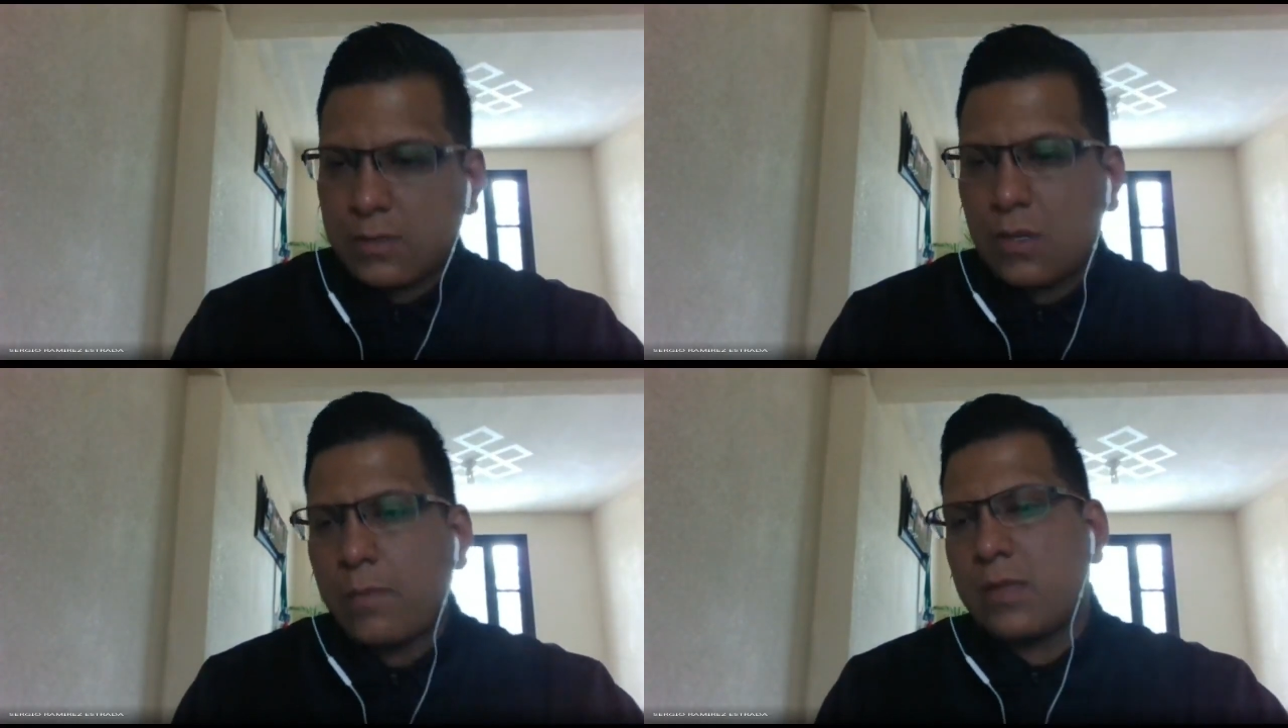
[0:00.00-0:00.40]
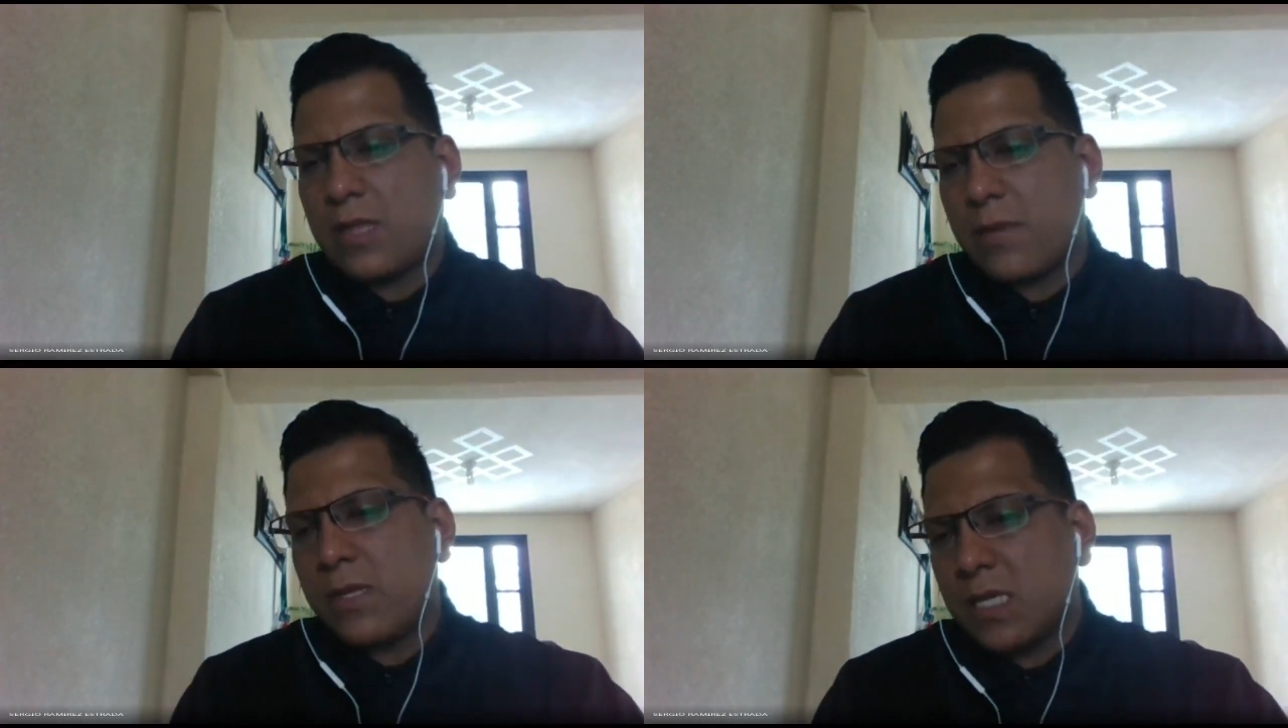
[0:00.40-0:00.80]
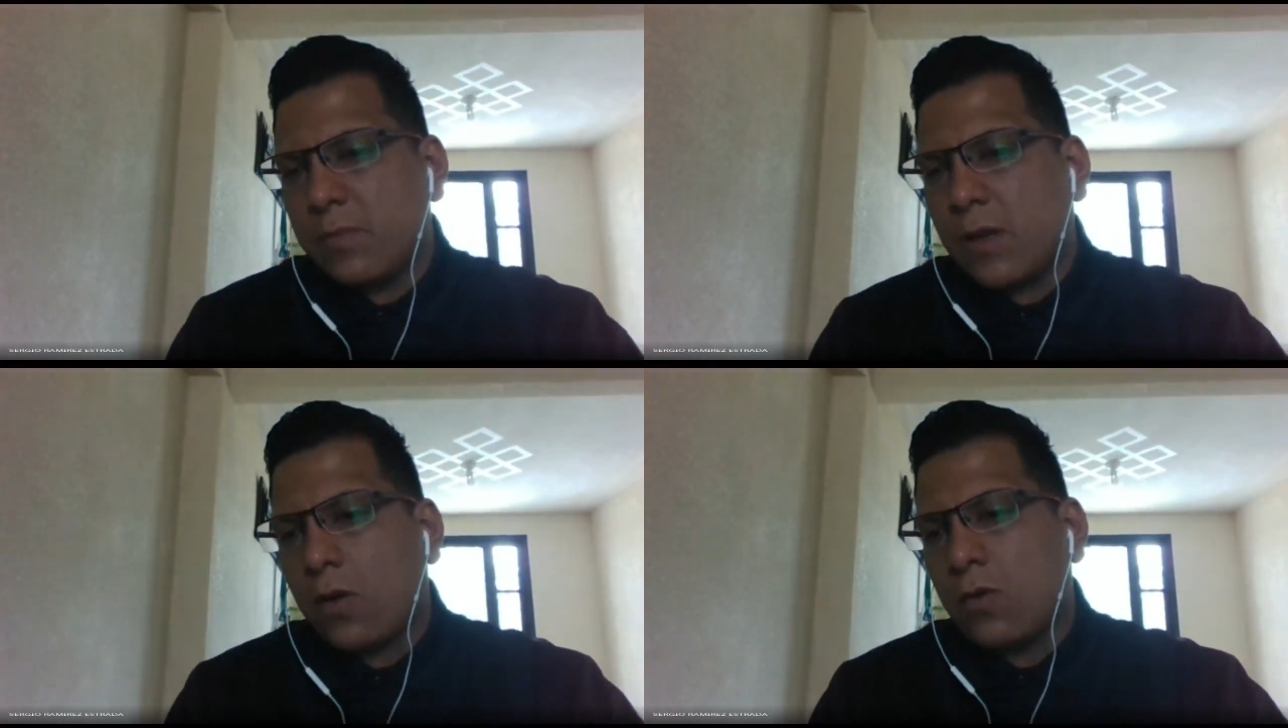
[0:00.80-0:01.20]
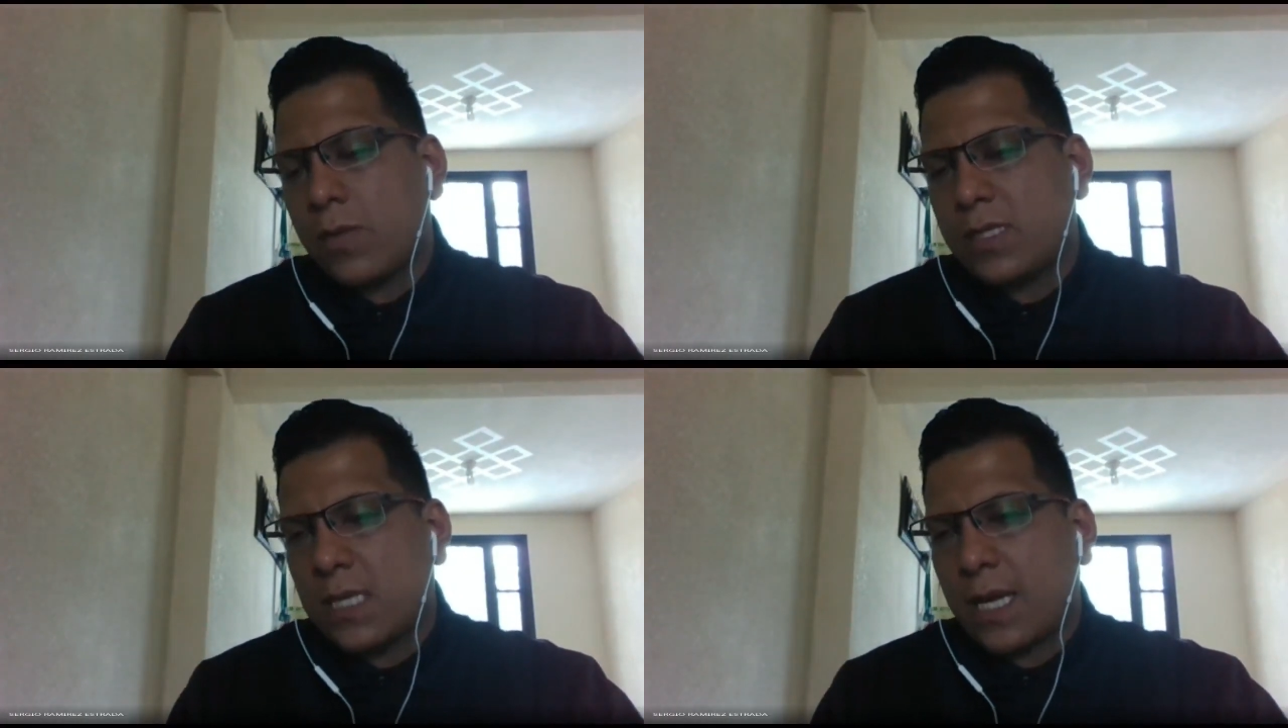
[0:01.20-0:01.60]
Solamente avísenme con un
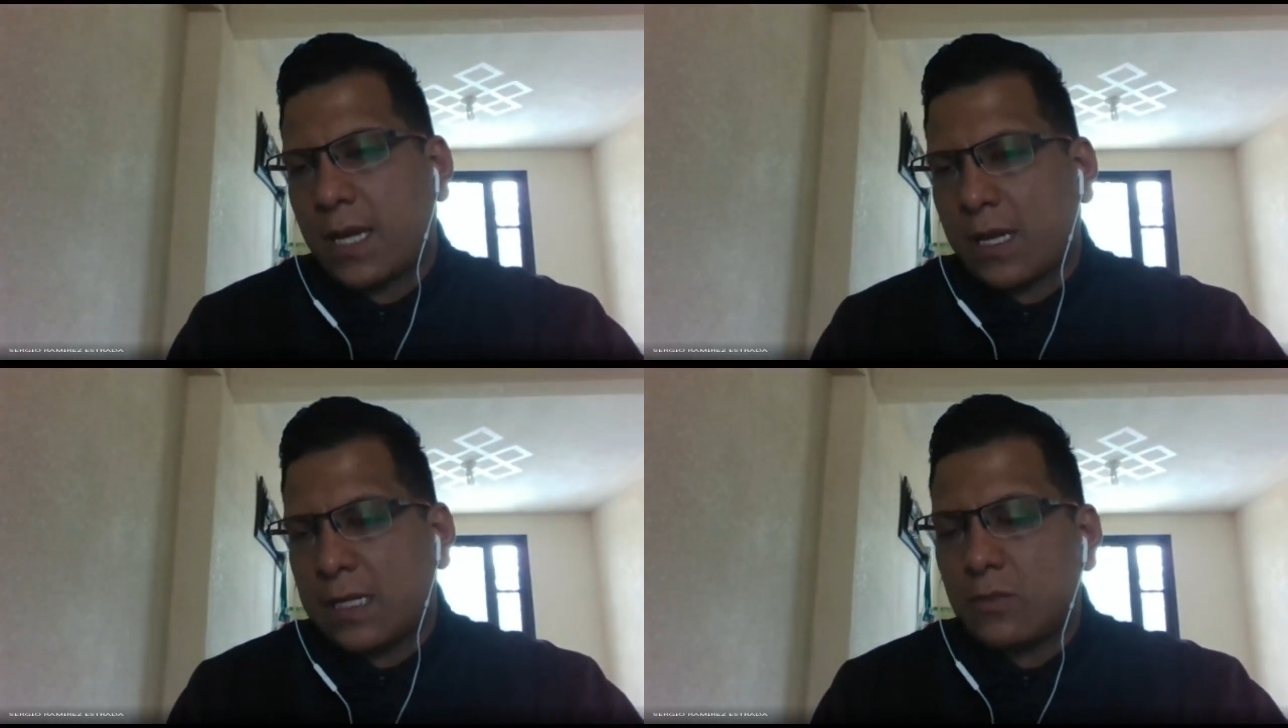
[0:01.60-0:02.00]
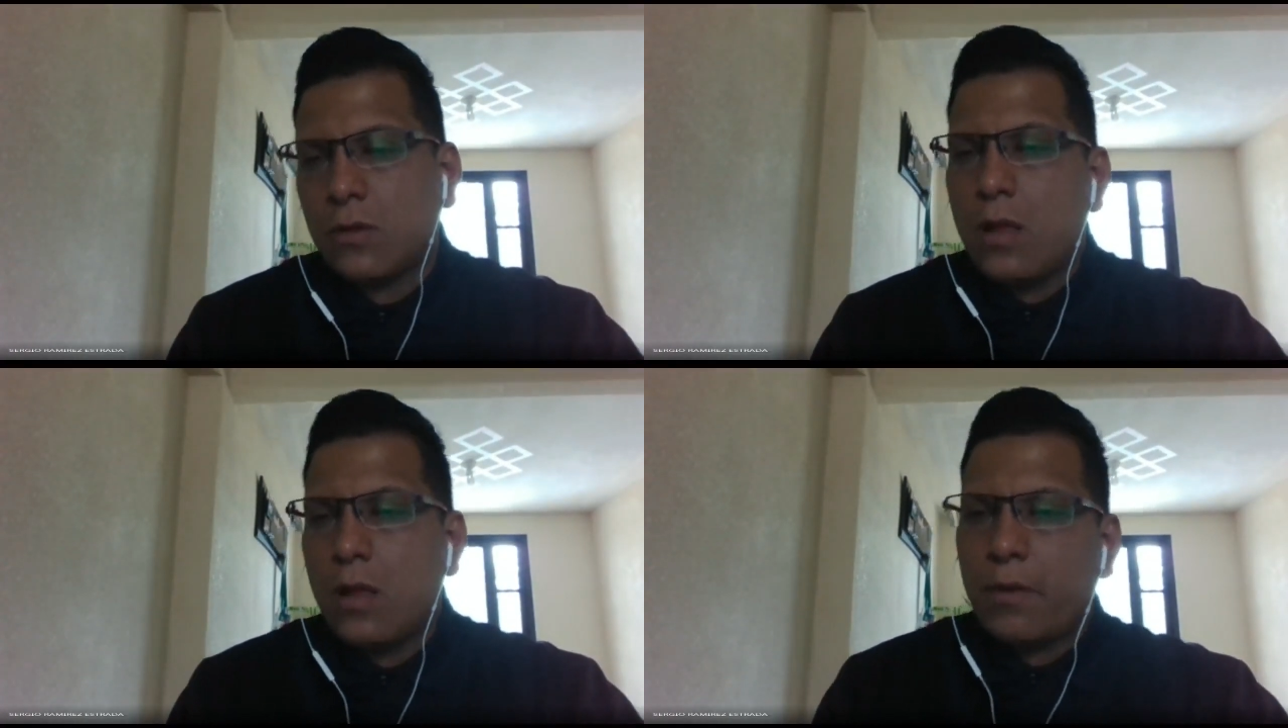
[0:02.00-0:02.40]
mensaje en Classroom.